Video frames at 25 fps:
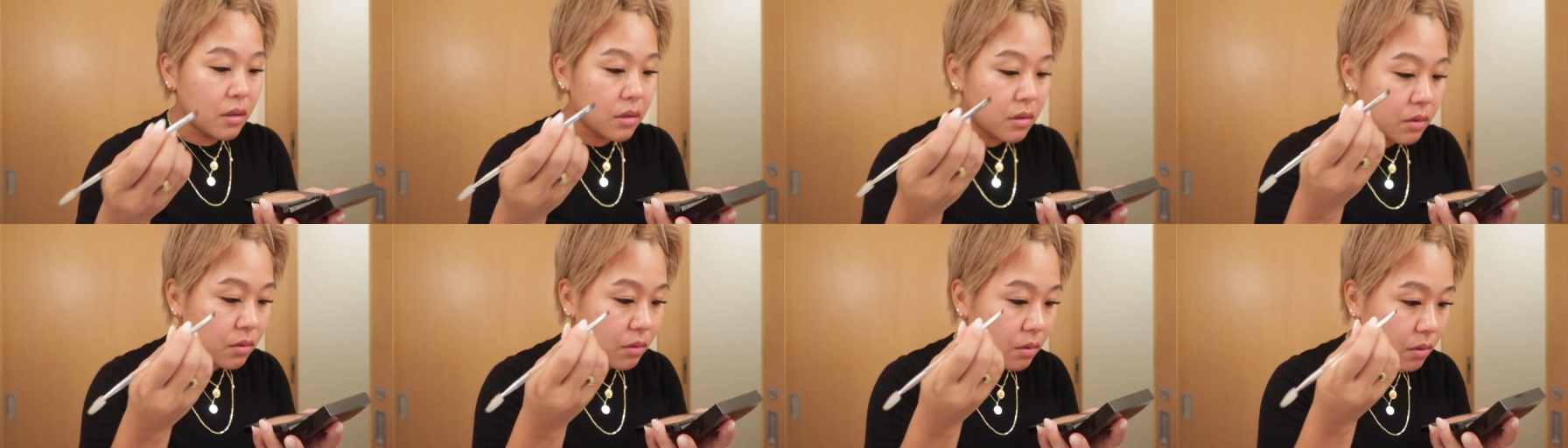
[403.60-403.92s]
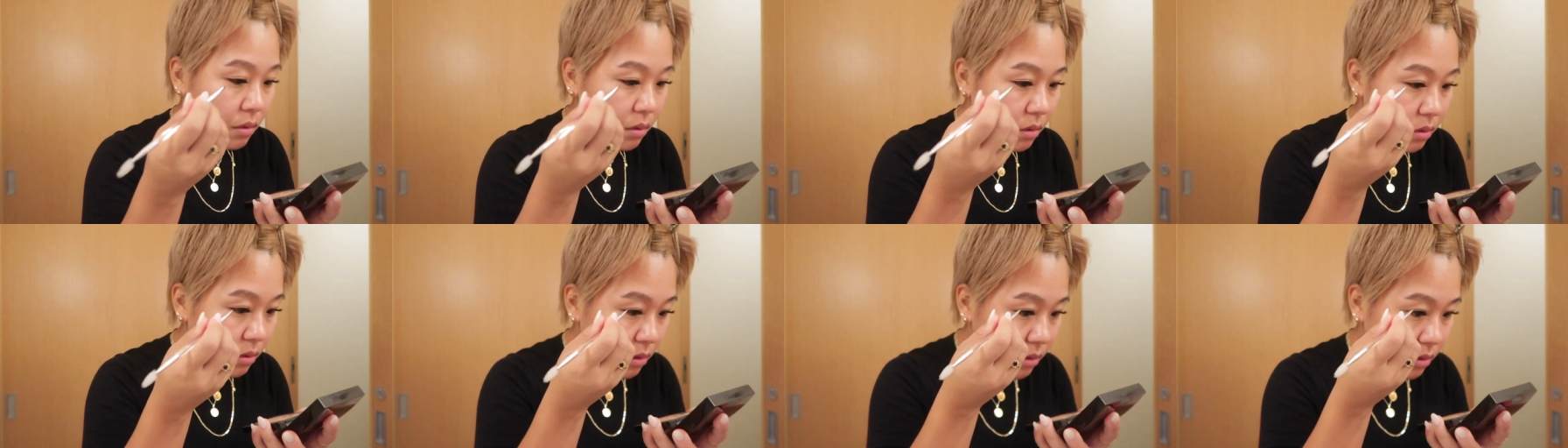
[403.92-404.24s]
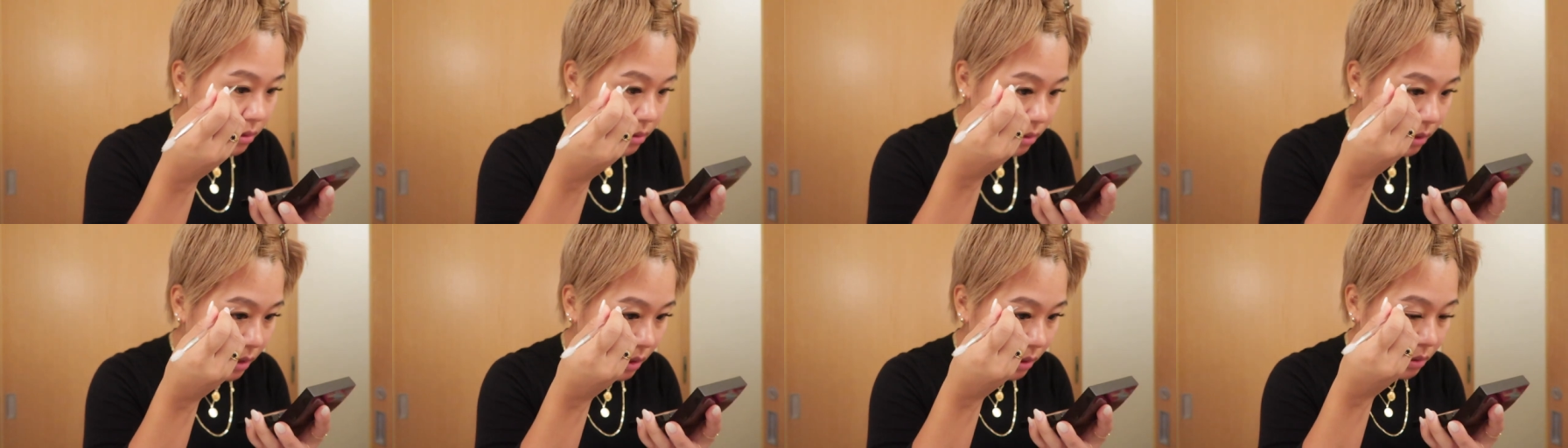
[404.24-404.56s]
そう
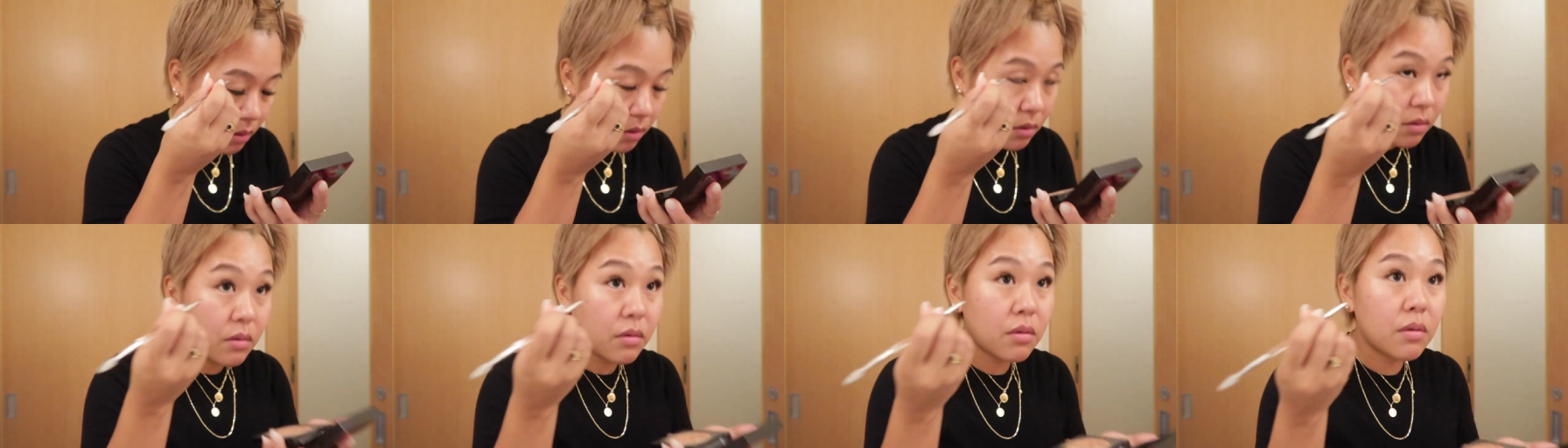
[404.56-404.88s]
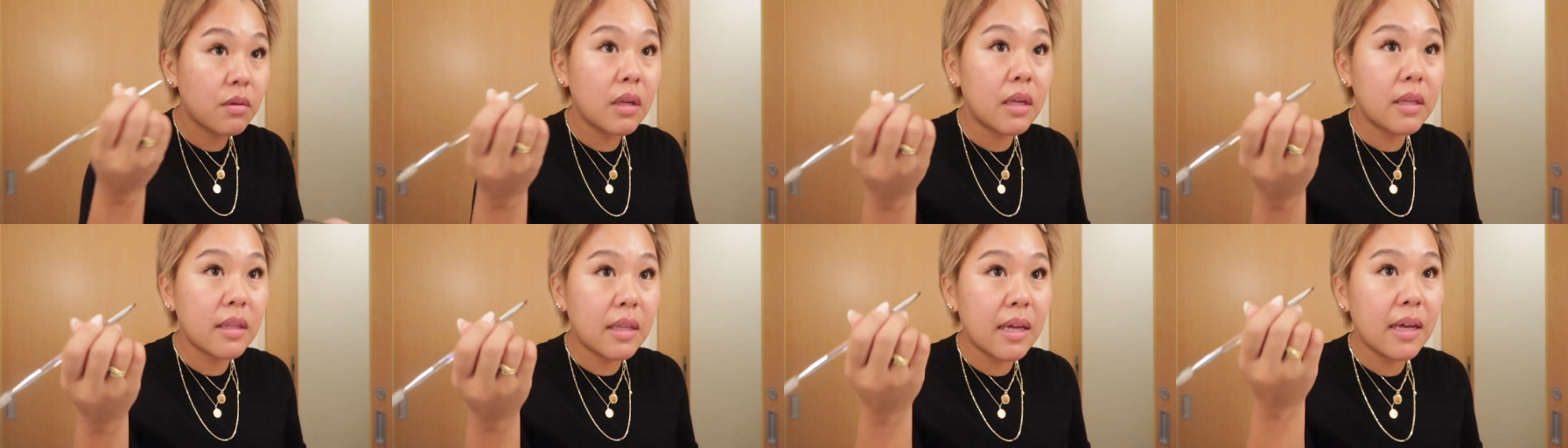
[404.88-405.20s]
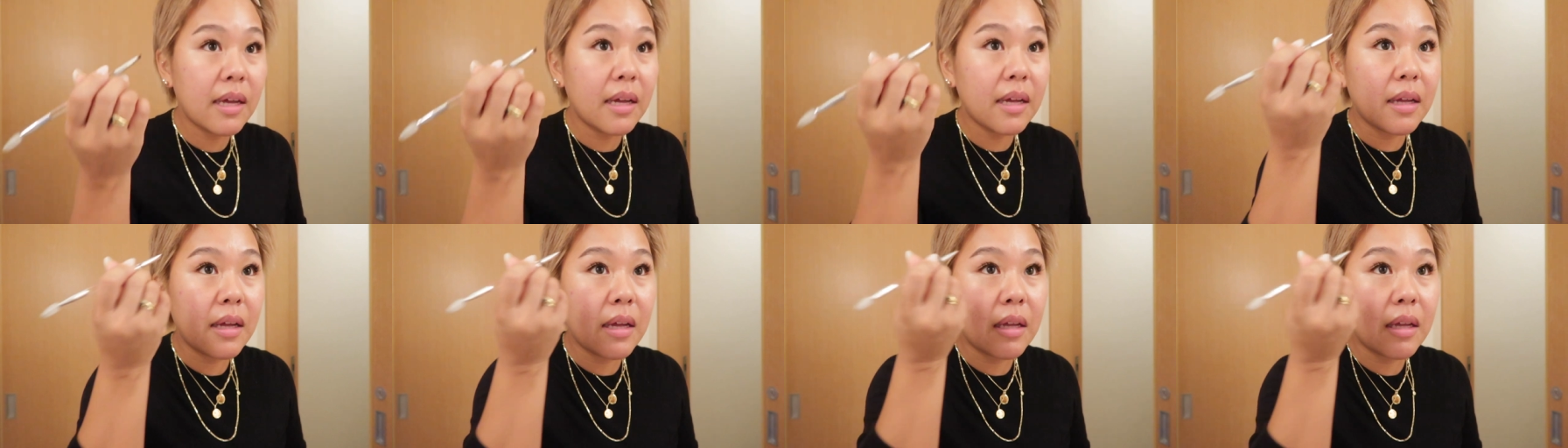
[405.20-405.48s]
それをそれで、